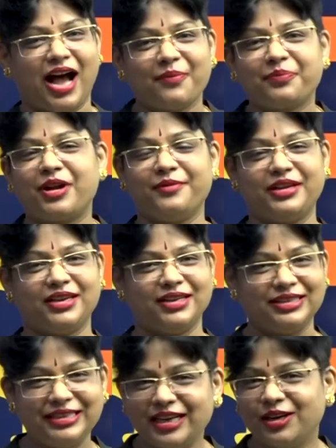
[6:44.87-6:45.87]
अपकमिंग
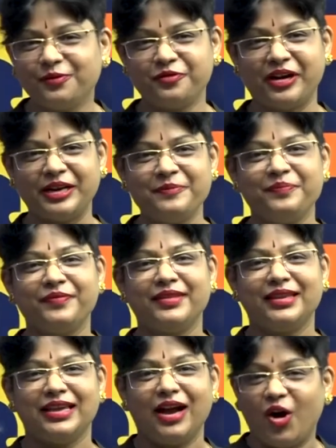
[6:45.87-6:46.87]
टर्म वन
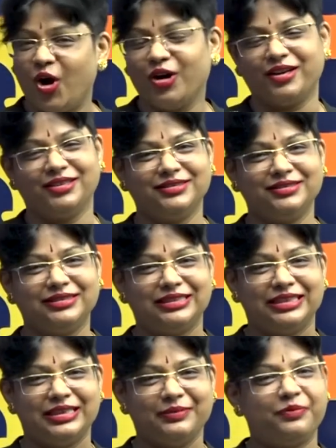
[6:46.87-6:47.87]
और
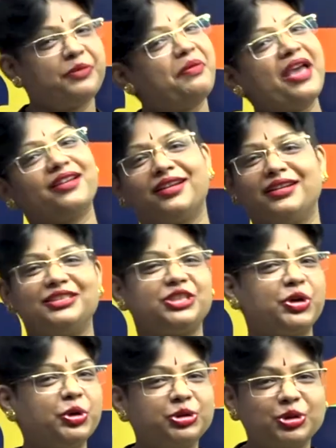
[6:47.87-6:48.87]
प्रिपेयर कर
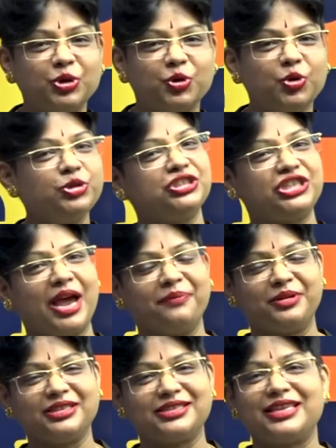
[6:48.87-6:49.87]
लीजिए खुद को उन
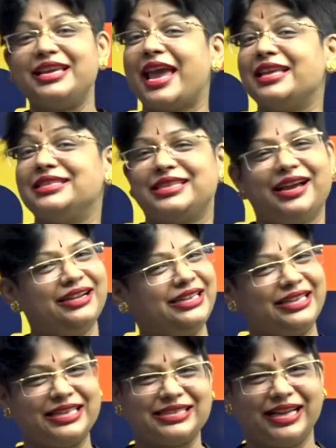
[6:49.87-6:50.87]
चैप्टर्स की NCRT
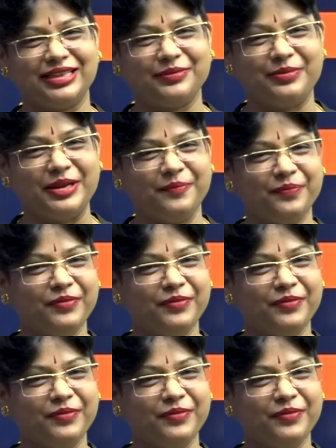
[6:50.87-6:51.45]
e के साथ भी